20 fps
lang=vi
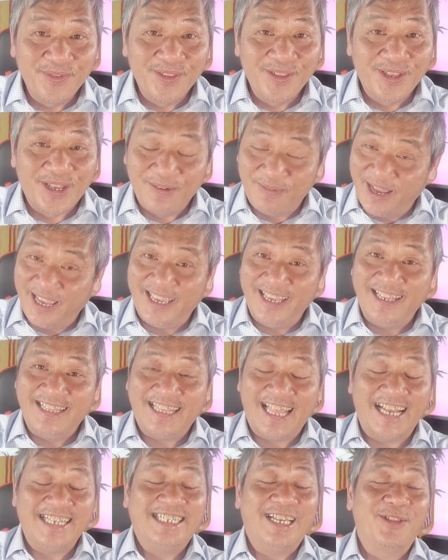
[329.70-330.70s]
Quý vị,
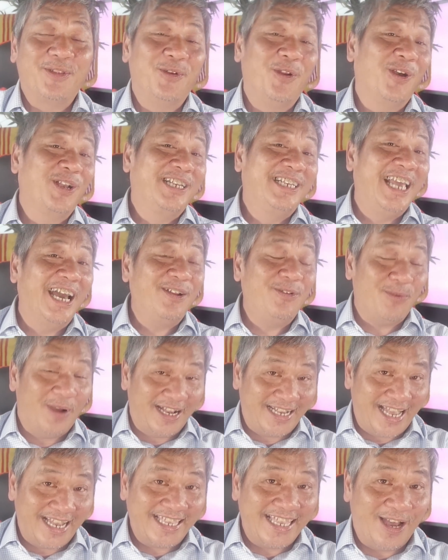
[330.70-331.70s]
tại sao tôi nói kết quả
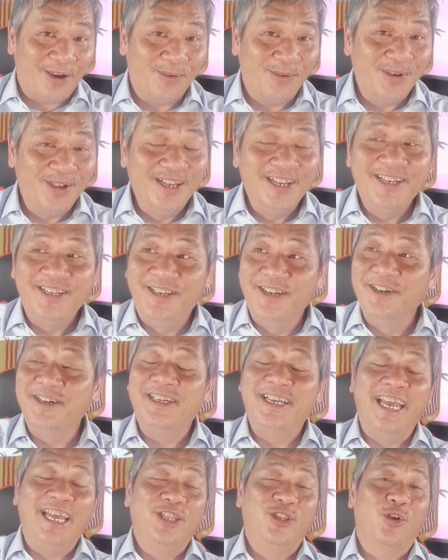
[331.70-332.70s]
khác nhau? Trước
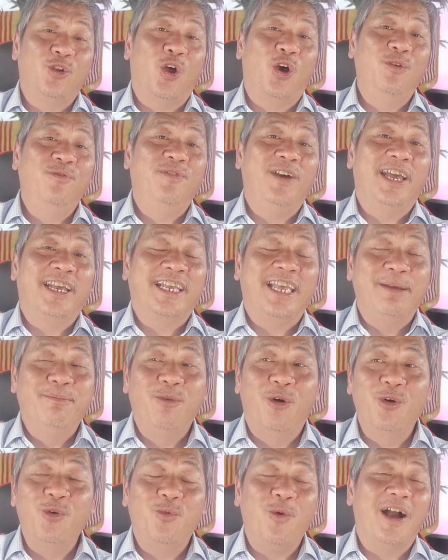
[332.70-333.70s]
khi tôi nói về cái
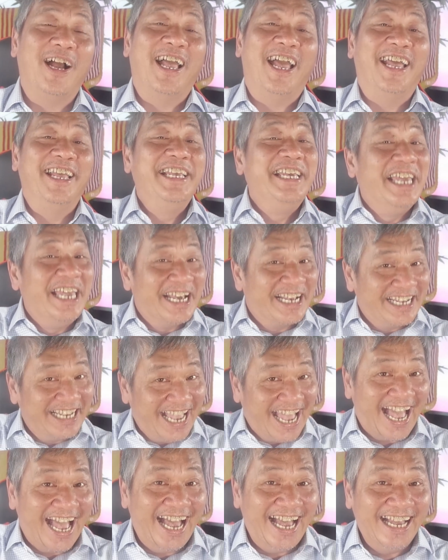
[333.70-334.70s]
mối quan hệ nghiệt
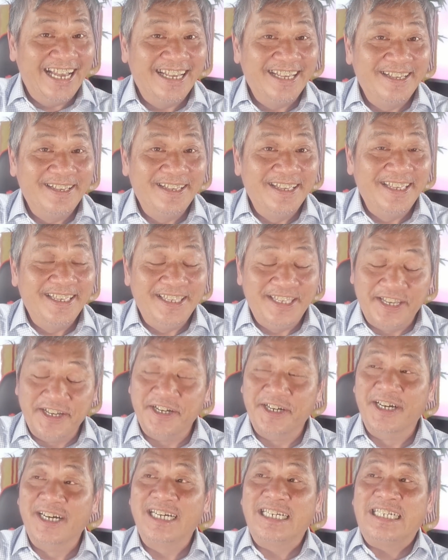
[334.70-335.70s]
ngã
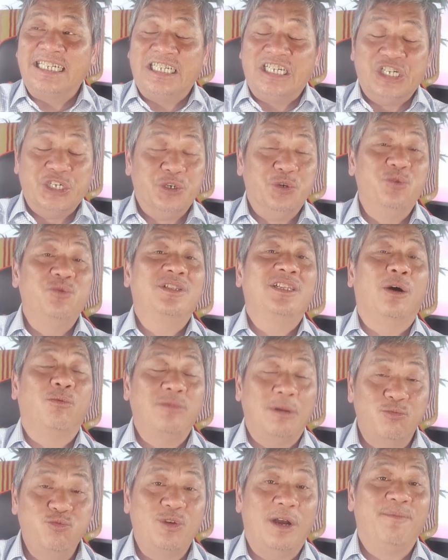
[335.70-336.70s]
giữa cựu tổng
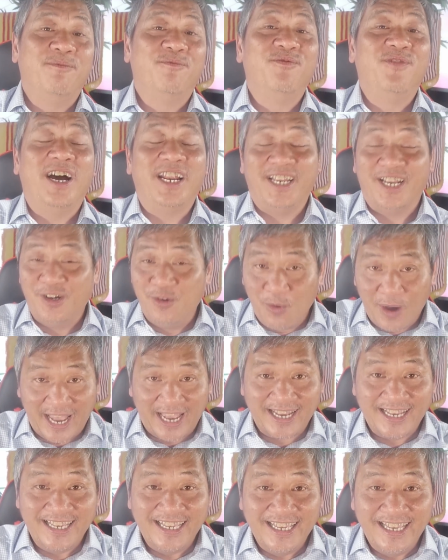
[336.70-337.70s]
thống Trump và nữ hoàng
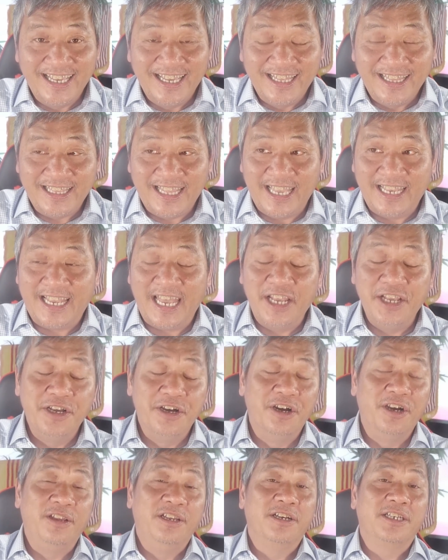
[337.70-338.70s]
thì cái
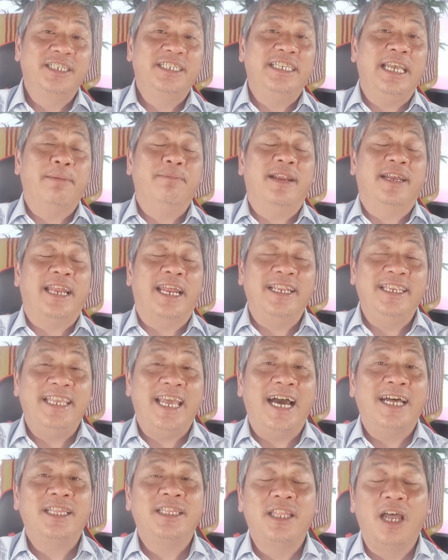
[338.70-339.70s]
người được xem là đánh
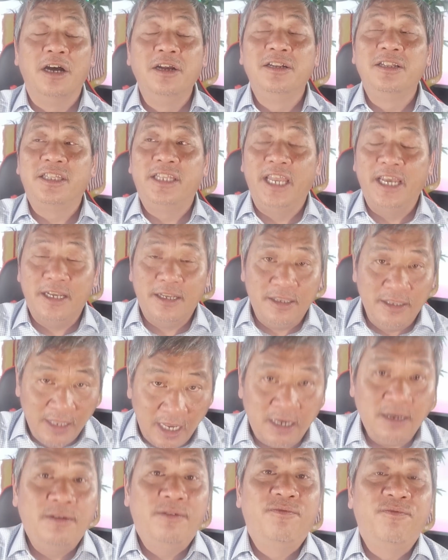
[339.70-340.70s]
giá thân thiết
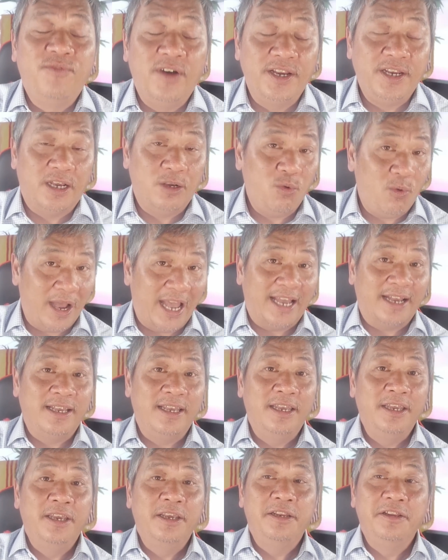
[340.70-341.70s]
nhất với nữ hoàng
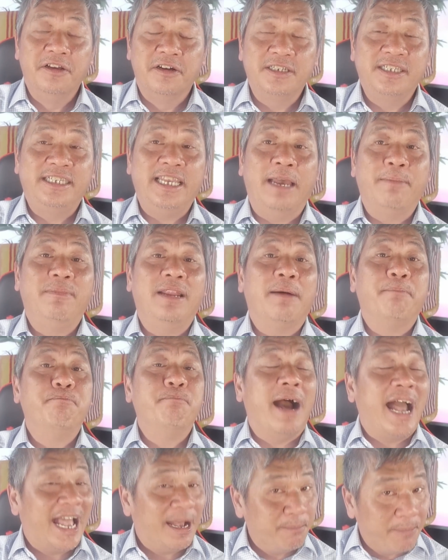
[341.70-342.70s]
được xem là
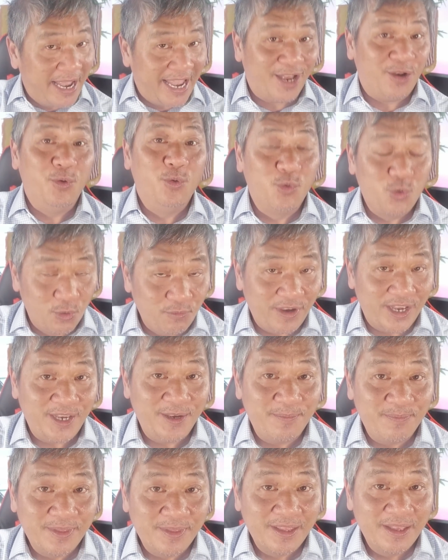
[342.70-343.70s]
bạn bè luôn quý vị.
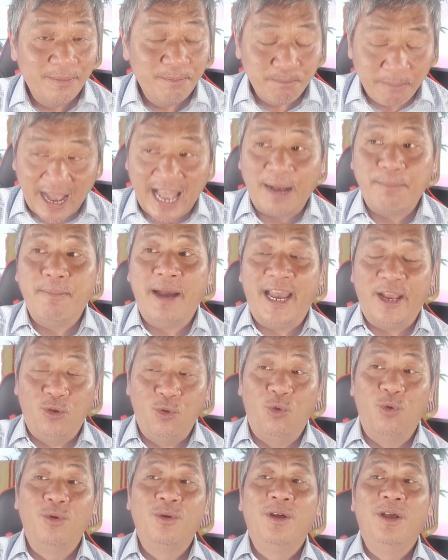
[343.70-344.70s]
Bạn bè
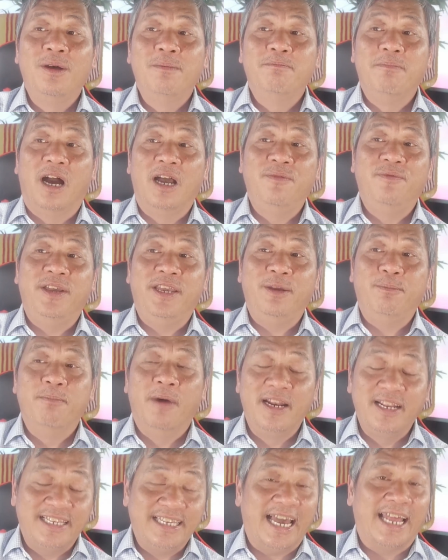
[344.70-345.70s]
luôn bởi vì
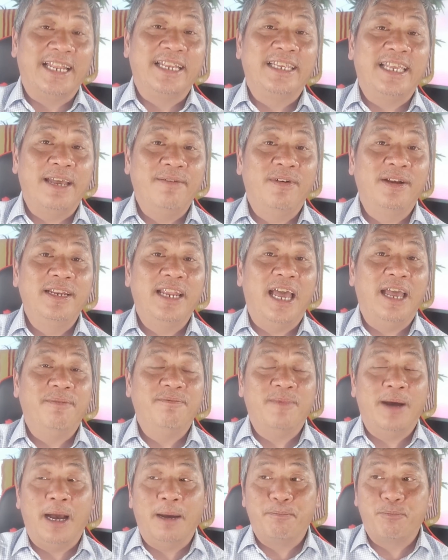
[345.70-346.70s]
bên cạnh cái vấn đề
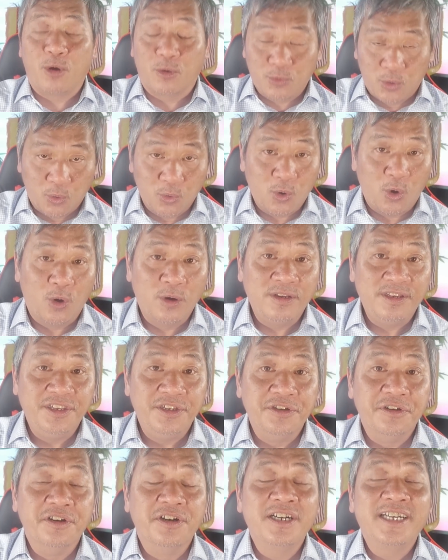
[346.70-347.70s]
mà protocol
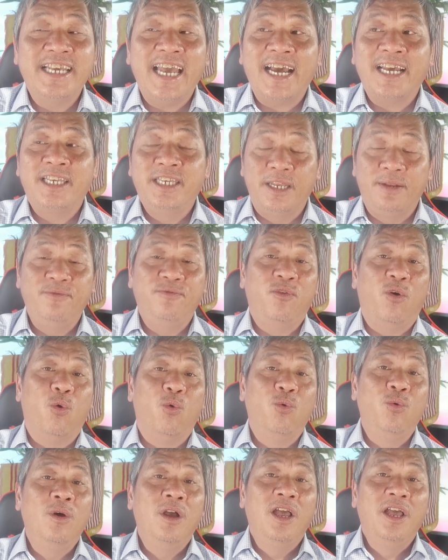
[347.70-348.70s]
giữa các chính
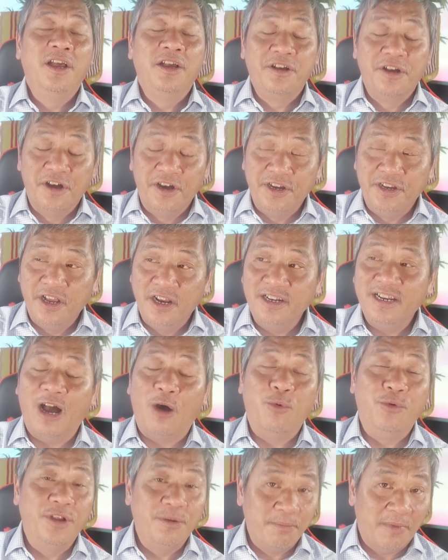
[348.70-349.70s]
phủ, người đứng
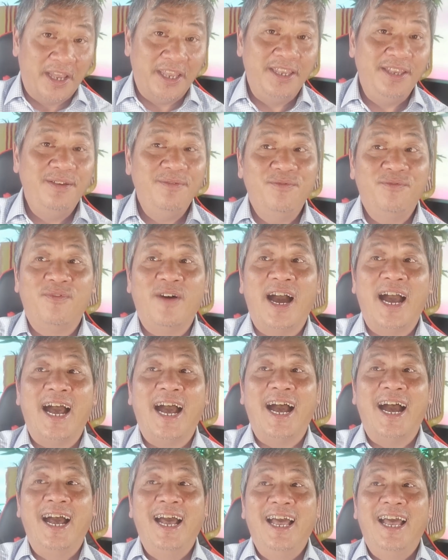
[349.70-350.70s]
đầu nước Mỹ
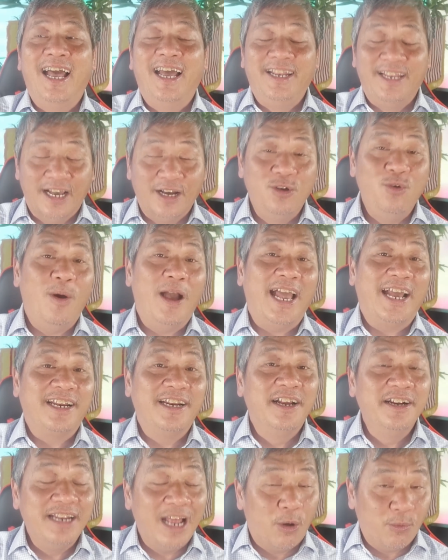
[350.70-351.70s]
và nữ hoàng
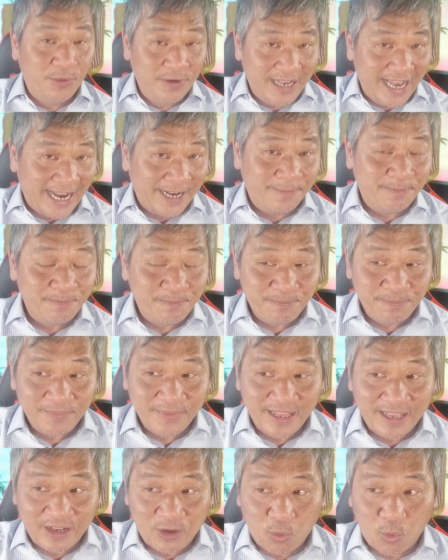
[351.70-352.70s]
đứng đầu nước Anh.
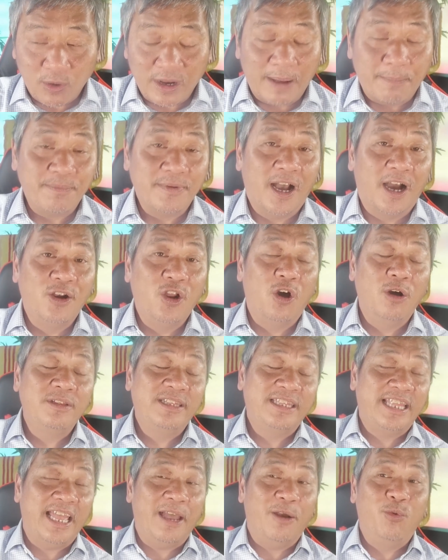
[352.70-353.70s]
Cuộc gặp gỡ đó
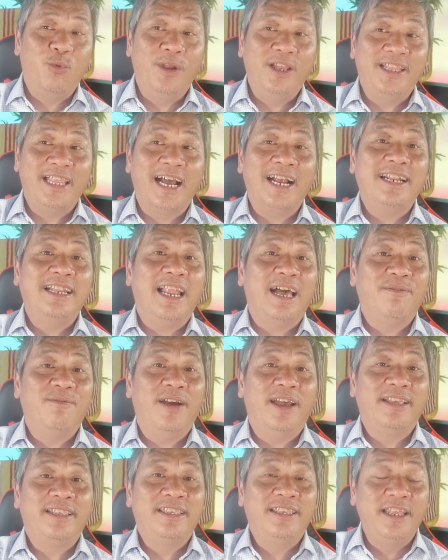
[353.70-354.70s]
theo quy tắc là
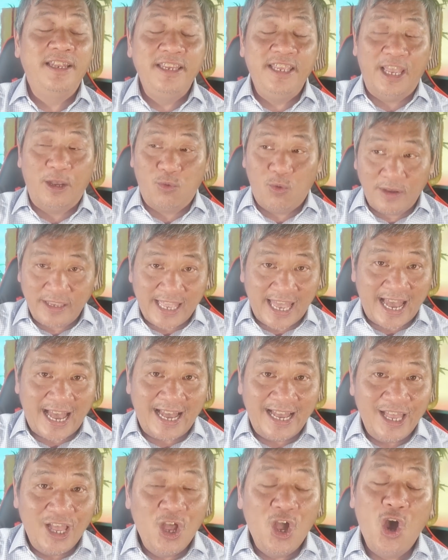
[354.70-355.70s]
về chính diện quốc gia,
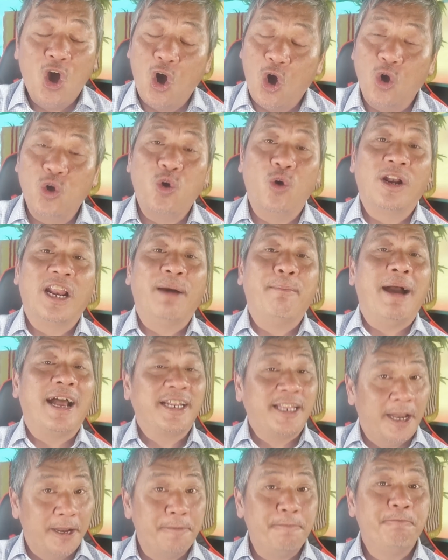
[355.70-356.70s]
họ còn là bạn thân.